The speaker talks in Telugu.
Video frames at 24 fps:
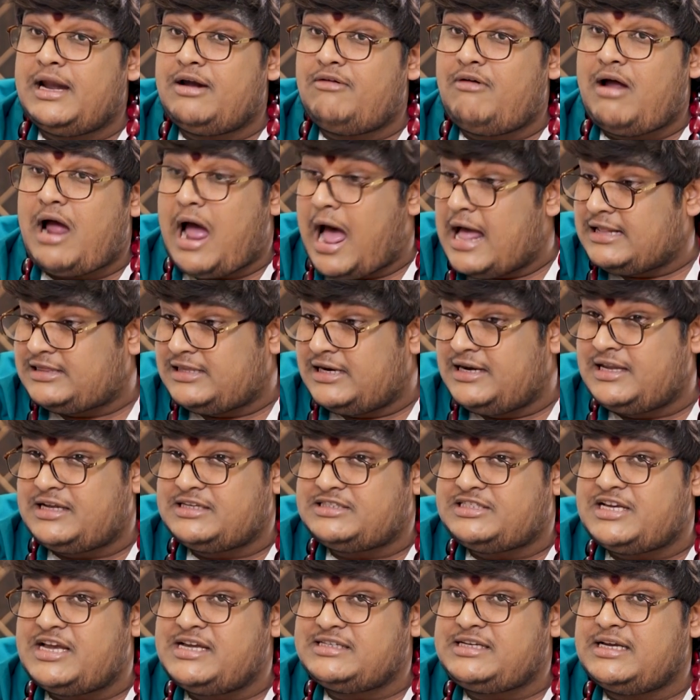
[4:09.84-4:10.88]
నేను అతనికి
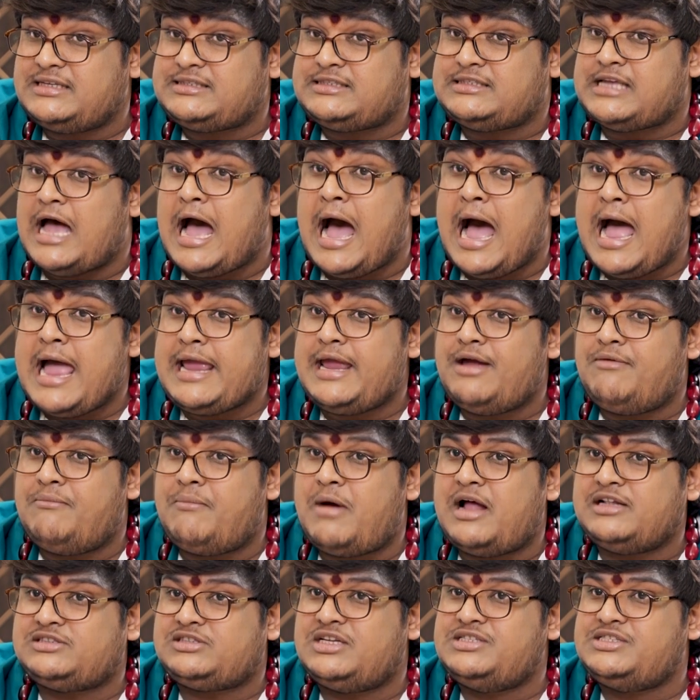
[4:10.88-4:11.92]
చేసే సహాయం
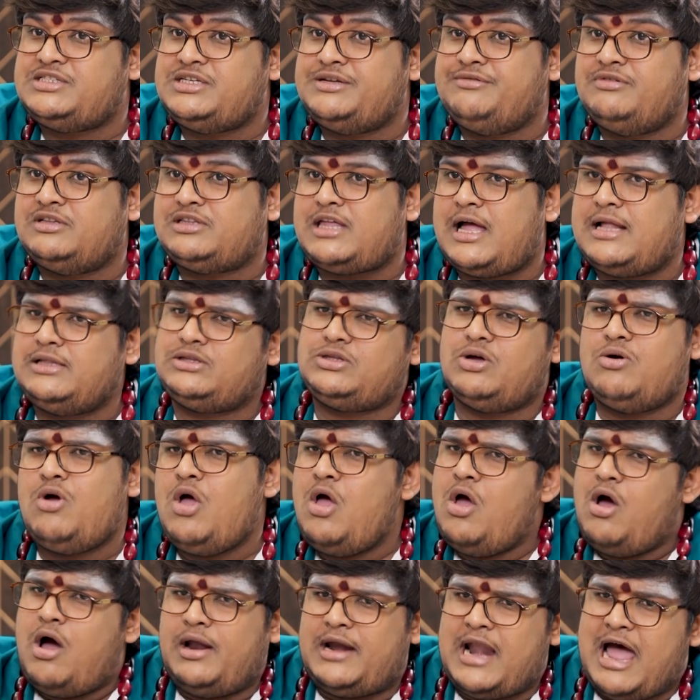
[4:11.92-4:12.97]
మాత్రం జీవితాంతం
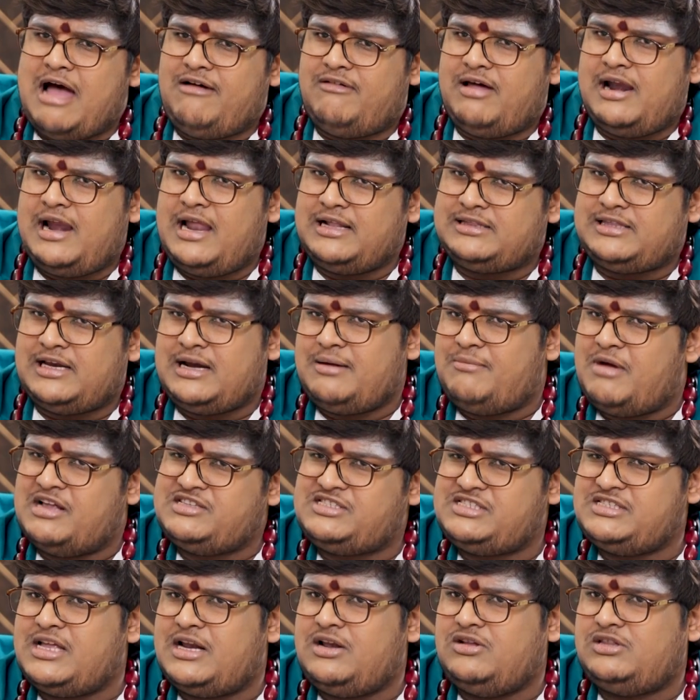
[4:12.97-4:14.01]
నా వల్ల అతనికి
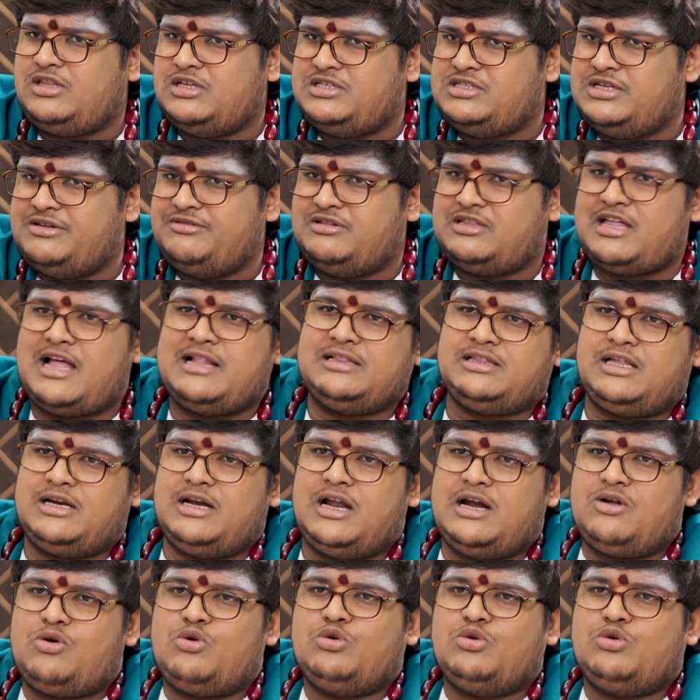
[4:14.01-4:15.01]
మంచి జరిగితే జీవితాంతం నన్ను